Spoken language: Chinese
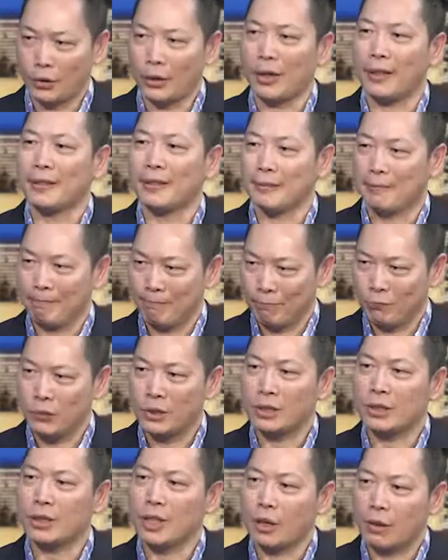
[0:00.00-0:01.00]
对，是。
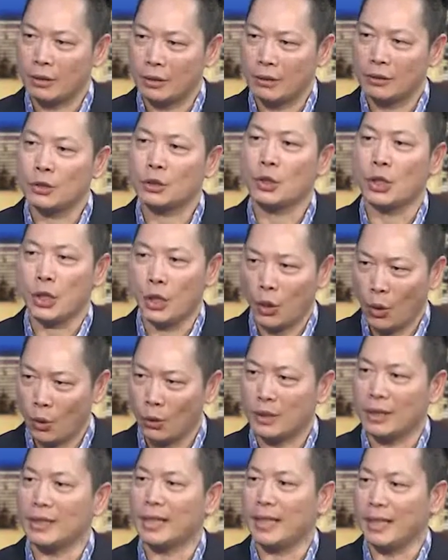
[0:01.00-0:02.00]
那我最
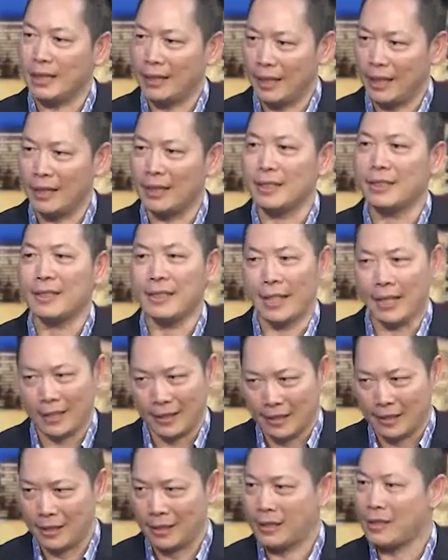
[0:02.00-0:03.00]
后的那一天也。
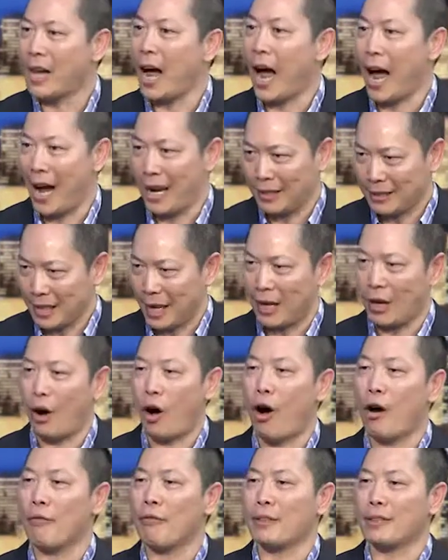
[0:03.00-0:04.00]
还在
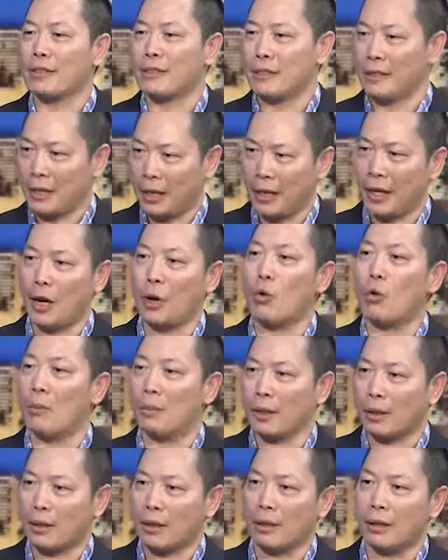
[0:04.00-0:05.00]
office take care 我
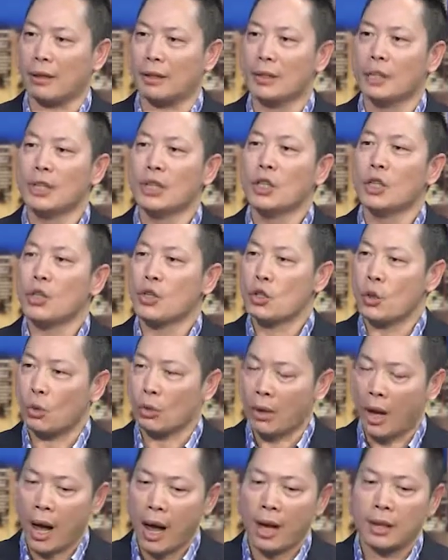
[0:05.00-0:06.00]
们的客人，所以
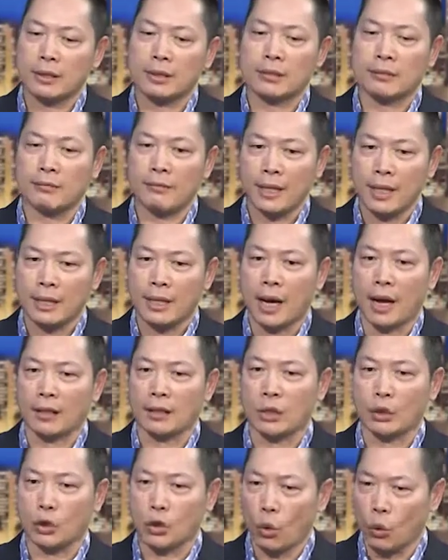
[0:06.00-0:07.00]
他是非常
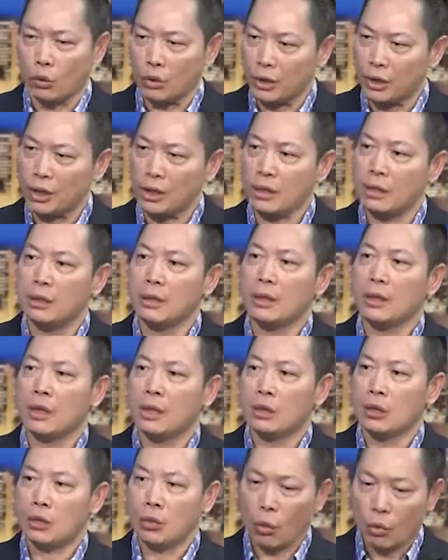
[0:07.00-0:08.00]
的用心、
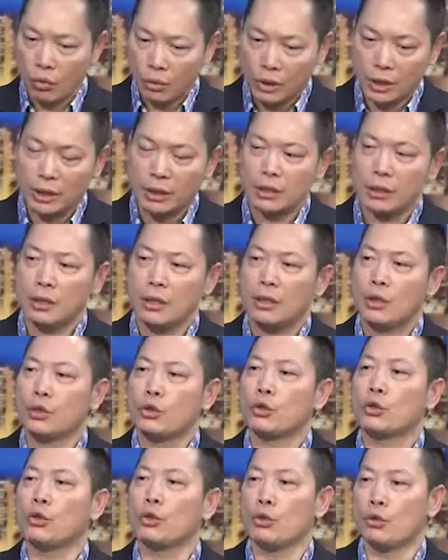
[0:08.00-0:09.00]
忠心
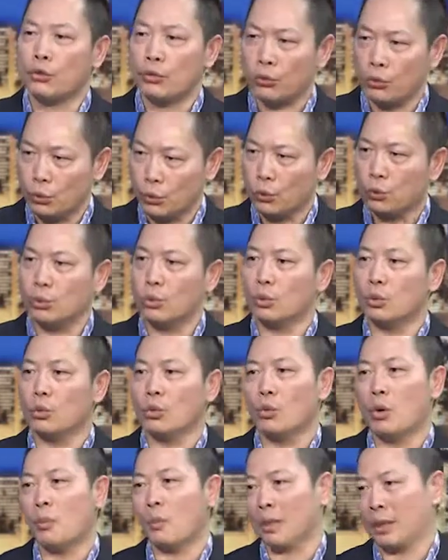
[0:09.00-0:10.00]
去服务
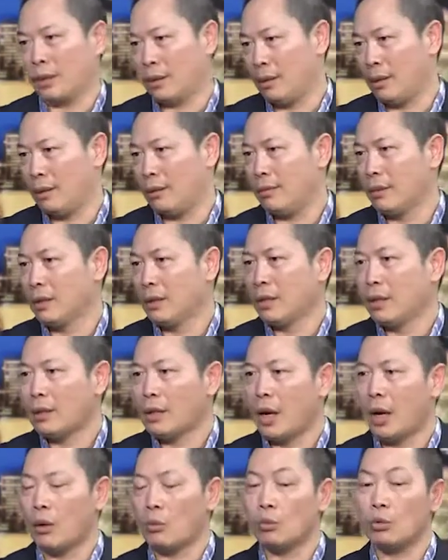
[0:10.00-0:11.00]
我们的客人。
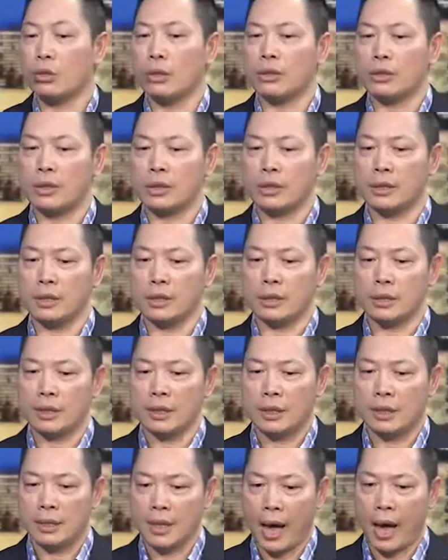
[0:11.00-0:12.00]
那无论是
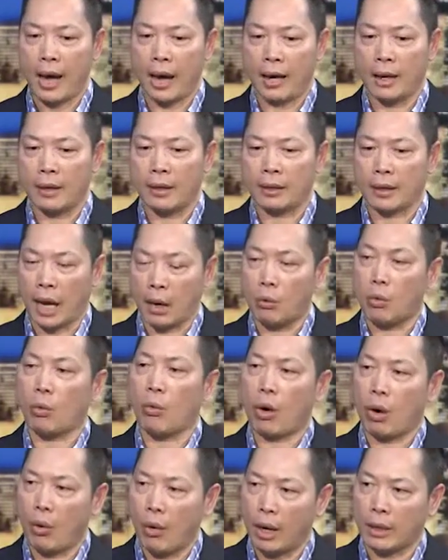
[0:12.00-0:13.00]
在财务
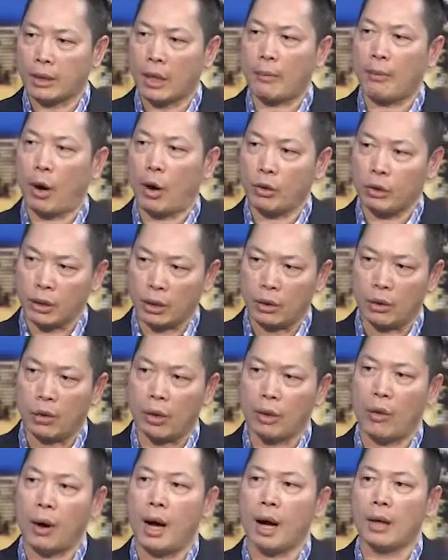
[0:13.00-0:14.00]
规划、在保险规
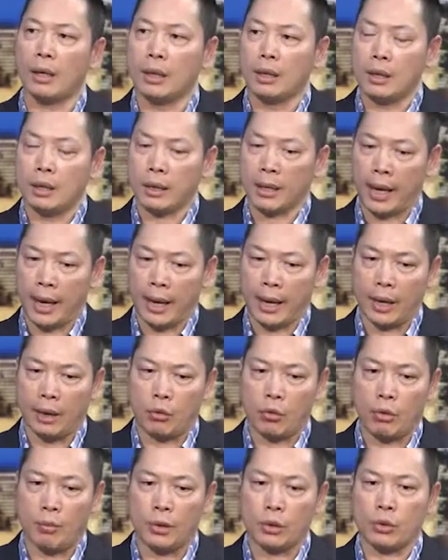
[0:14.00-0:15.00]
划，给
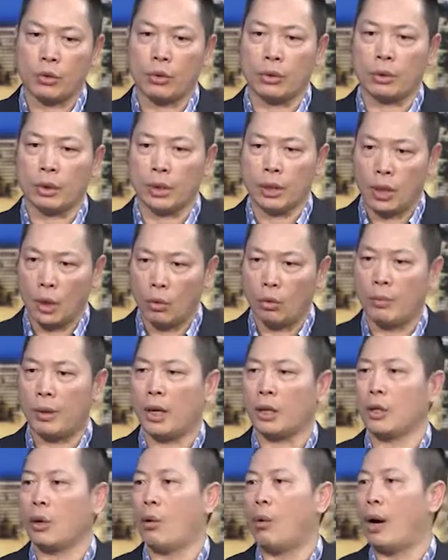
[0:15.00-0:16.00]
我们所有的客户
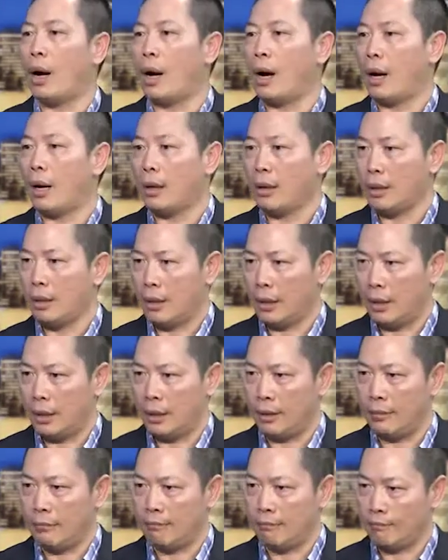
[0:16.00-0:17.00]
朋友啊，
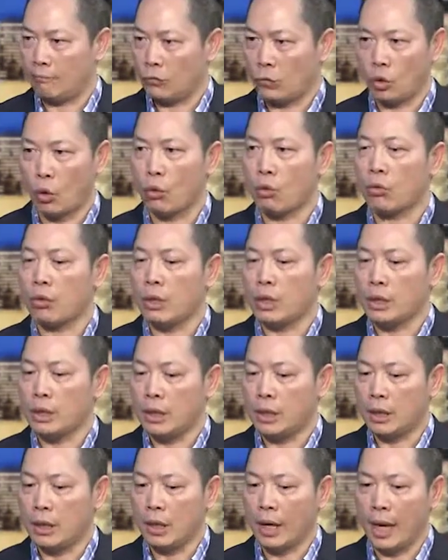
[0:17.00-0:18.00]
呃，都
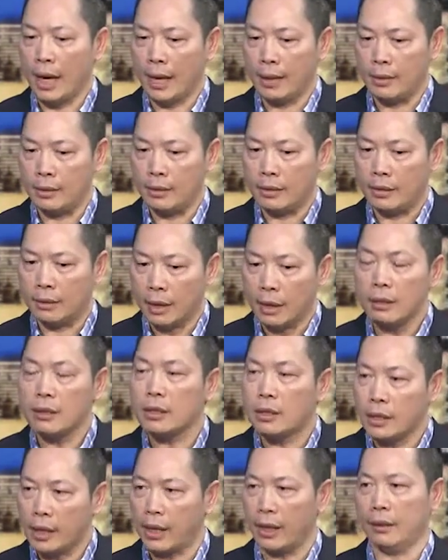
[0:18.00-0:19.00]
一个很真
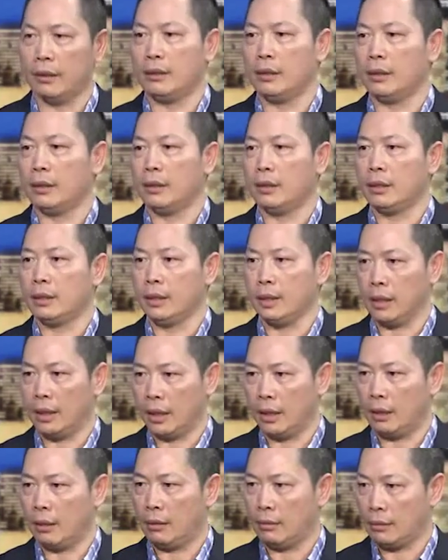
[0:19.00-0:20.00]
诚的一
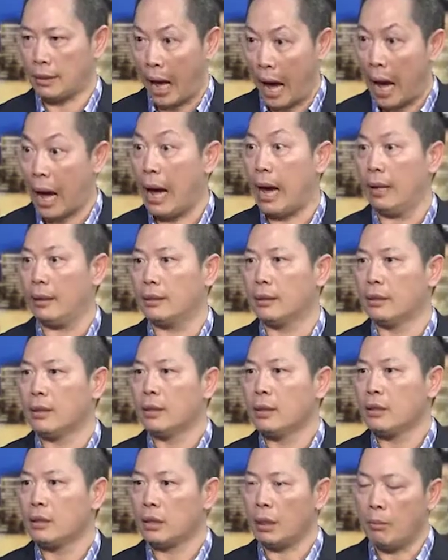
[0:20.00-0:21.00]
个答案。
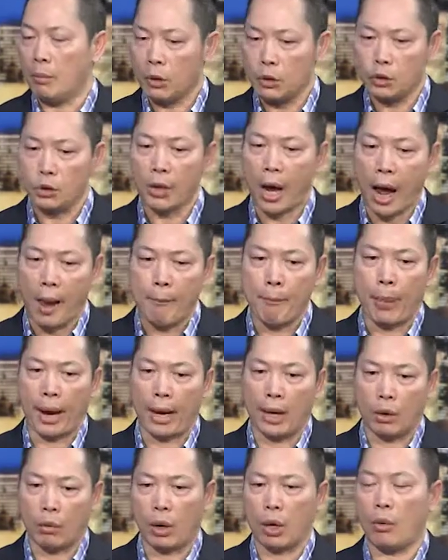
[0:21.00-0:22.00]
嗯，怎么去安
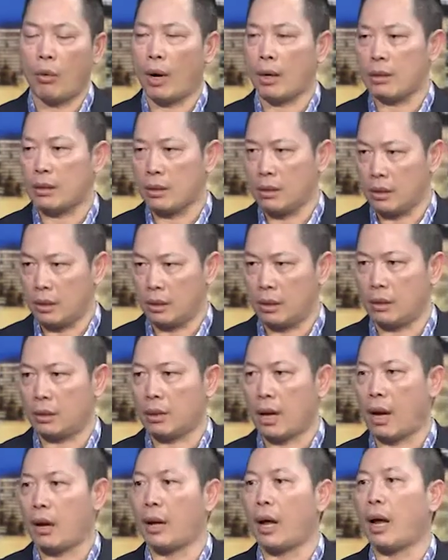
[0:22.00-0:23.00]
排规划自己的
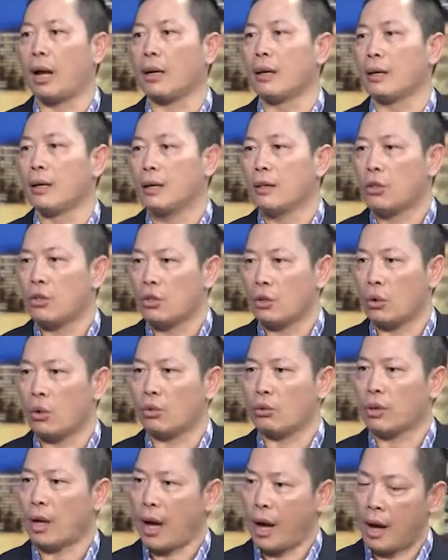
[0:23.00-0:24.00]
将来？所
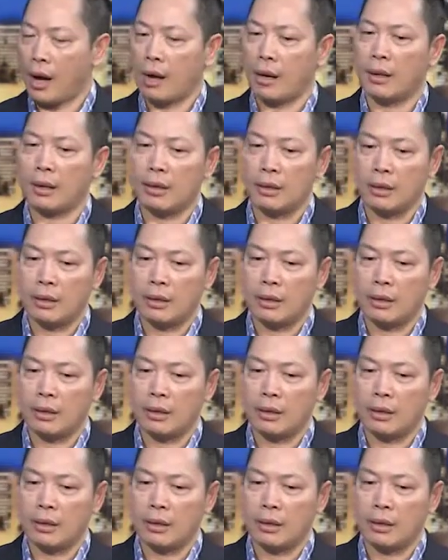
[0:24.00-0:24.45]
以他